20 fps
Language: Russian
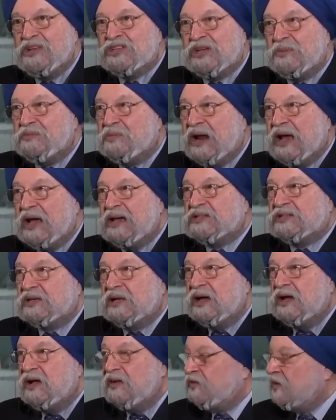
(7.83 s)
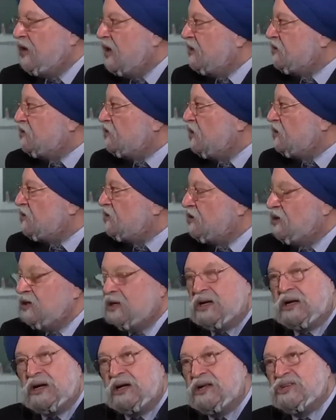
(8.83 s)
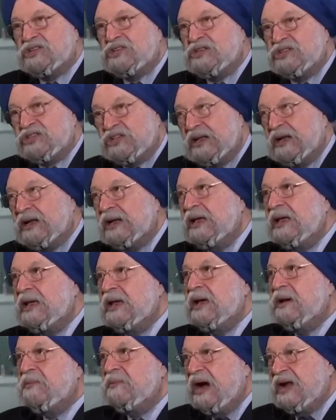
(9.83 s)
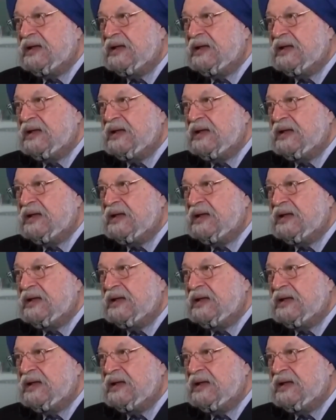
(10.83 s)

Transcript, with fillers: так как цена на ближневосточную нефть стала более